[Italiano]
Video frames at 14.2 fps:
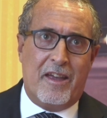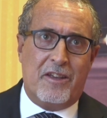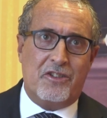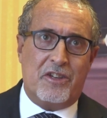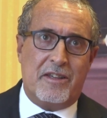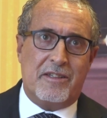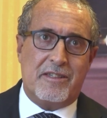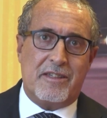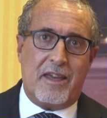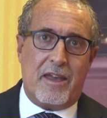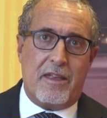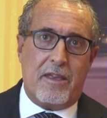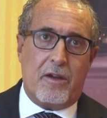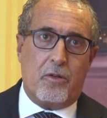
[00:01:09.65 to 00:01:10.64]
ci
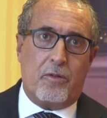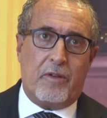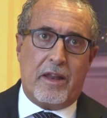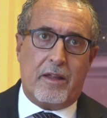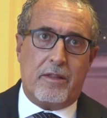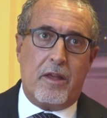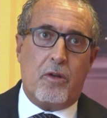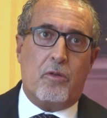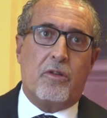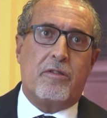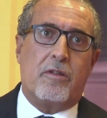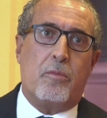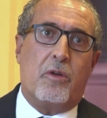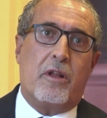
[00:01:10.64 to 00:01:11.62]
insegnano, vale a dire una
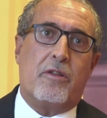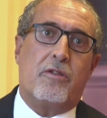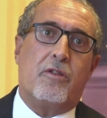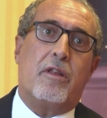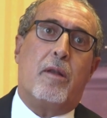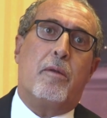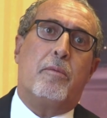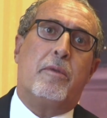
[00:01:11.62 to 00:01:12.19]
stimolazione del,